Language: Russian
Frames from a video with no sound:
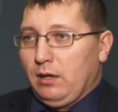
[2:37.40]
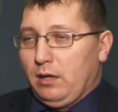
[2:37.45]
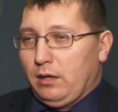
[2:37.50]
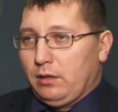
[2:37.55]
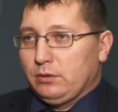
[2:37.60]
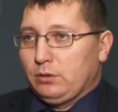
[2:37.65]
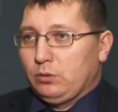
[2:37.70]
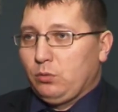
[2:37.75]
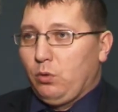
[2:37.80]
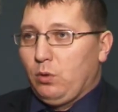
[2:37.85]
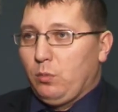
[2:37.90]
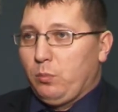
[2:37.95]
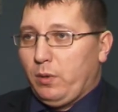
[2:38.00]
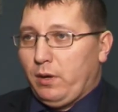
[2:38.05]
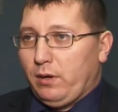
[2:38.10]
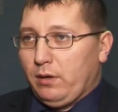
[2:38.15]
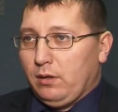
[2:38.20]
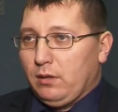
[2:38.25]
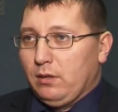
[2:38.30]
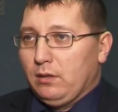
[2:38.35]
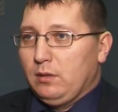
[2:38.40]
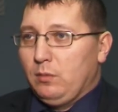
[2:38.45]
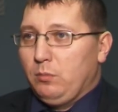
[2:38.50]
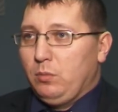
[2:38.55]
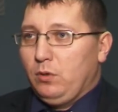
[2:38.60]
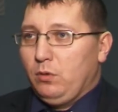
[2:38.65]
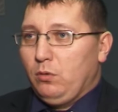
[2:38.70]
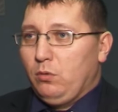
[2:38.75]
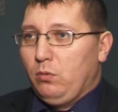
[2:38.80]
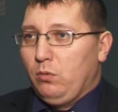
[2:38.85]
городской парк на
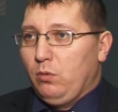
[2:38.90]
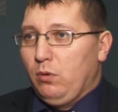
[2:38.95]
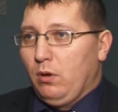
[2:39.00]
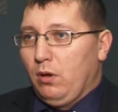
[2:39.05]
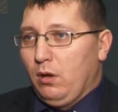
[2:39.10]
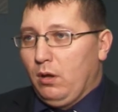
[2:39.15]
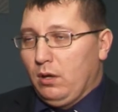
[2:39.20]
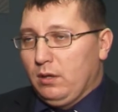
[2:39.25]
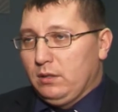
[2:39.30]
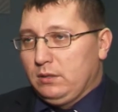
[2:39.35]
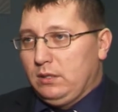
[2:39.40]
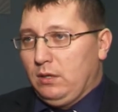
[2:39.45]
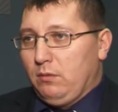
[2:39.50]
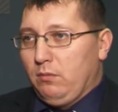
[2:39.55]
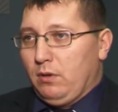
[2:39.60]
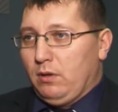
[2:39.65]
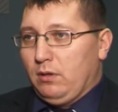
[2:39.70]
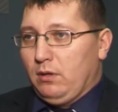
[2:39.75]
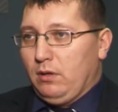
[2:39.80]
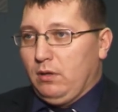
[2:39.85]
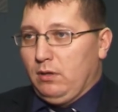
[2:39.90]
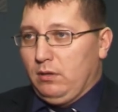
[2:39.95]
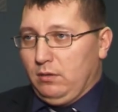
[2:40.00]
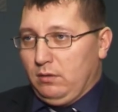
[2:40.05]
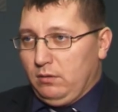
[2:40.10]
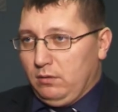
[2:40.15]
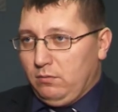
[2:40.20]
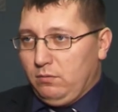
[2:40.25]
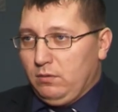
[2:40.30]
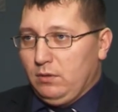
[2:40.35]
берегу Северной
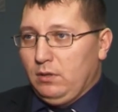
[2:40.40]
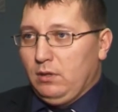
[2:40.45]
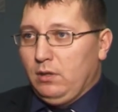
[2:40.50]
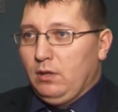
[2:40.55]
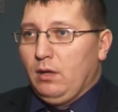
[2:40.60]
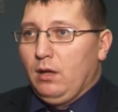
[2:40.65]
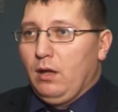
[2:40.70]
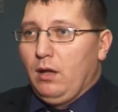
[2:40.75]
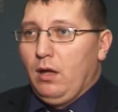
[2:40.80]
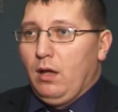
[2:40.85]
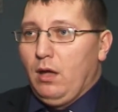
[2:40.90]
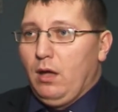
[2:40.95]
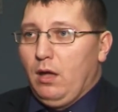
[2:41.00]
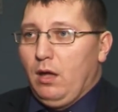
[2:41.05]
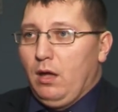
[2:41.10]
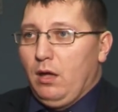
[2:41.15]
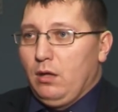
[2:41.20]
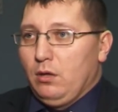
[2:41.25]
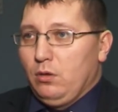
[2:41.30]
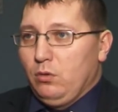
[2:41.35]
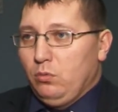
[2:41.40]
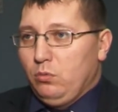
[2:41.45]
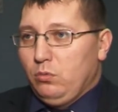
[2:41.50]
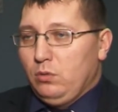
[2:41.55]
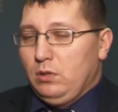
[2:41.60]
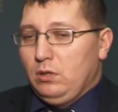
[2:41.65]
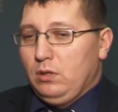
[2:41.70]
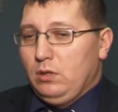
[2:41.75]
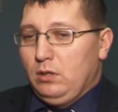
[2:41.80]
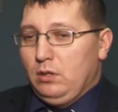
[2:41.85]
Двины. Ну
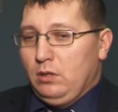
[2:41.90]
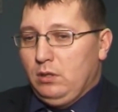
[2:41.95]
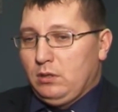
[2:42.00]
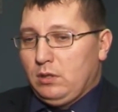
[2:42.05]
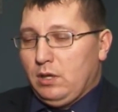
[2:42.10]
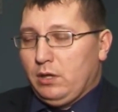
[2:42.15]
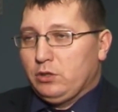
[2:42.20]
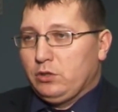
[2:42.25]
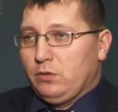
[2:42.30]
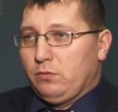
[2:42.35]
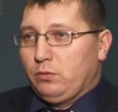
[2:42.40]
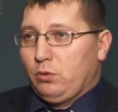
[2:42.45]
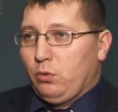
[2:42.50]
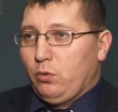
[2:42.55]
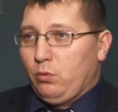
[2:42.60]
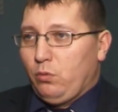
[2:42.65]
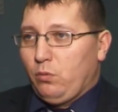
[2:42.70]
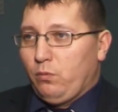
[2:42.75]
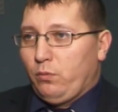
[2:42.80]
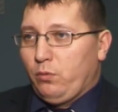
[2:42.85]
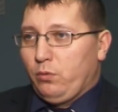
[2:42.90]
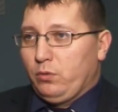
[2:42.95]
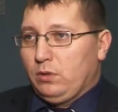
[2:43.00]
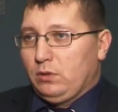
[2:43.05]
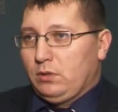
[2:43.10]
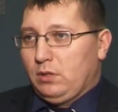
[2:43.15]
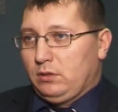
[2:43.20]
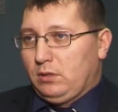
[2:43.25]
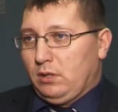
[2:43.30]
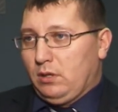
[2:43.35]
и также в тройку
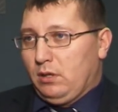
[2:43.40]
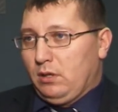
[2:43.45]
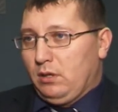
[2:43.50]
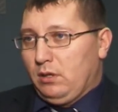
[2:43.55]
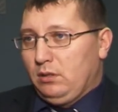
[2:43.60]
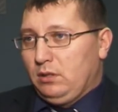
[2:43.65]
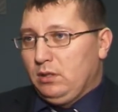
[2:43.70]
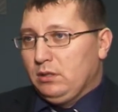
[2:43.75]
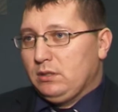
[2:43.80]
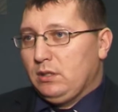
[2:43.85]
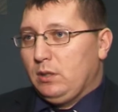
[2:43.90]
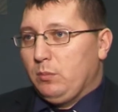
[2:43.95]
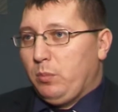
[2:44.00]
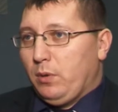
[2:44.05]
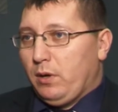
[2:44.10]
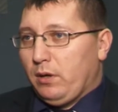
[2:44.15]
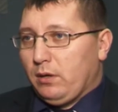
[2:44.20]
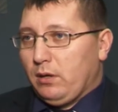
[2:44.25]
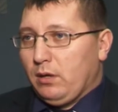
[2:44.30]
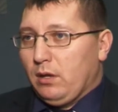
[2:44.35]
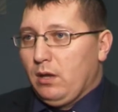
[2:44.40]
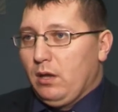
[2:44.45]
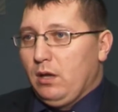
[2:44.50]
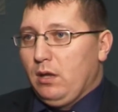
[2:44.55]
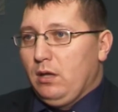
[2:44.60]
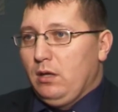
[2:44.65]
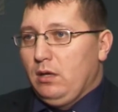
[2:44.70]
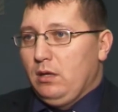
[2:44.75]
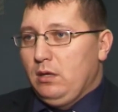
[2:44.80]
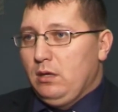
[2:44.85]
входит это детский парк
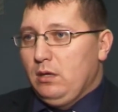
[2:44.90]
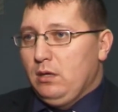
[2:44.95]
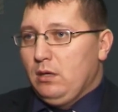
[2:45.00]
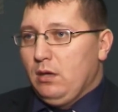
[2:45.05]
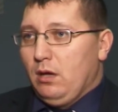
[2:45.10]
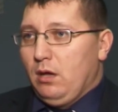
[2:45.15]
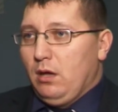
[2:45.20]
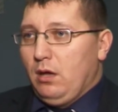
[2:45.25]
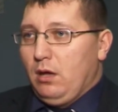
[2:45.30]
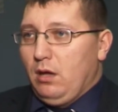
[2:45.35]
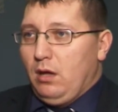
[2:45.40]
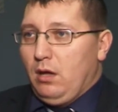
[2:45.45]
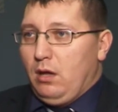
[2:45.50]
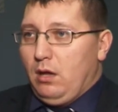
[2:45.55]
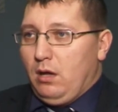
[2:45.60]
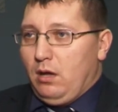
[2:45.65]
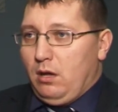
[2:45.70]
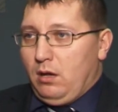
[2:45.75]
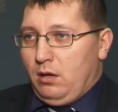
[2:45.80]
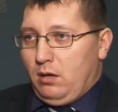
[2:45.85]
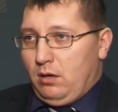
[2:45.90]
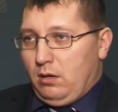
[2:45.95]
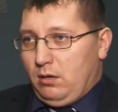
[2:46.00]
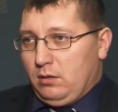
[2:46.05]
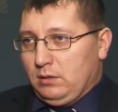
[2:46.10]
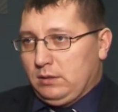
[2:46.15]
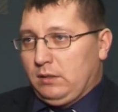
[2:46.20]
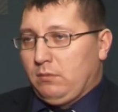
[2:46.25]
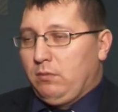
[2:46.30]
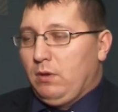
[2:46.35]
и Э,
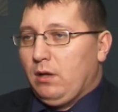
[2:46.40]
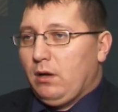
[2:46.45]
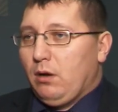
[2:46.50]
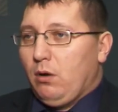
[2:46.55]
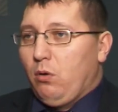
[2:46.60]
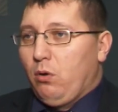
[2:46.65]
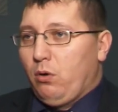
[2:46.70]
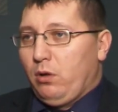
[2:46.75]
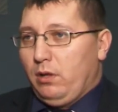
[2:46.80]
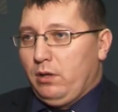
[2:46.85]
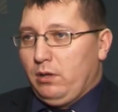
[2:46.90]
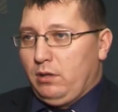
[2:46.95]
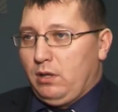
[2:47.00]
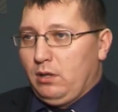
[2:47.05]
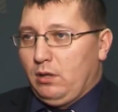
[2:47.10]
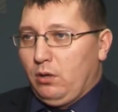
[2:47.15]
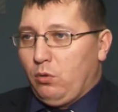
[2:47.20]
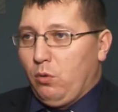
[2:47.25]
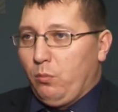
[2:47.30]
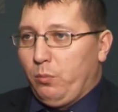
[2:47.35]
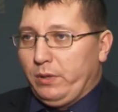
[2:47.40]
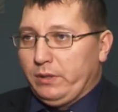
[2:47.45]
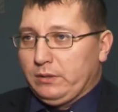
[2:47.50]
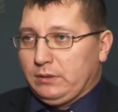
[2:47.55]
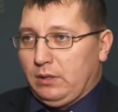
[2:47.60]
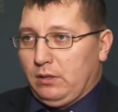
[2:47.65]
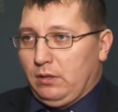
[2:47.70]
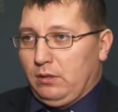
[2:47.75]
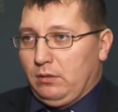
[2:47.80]
сквер около кинокомплекса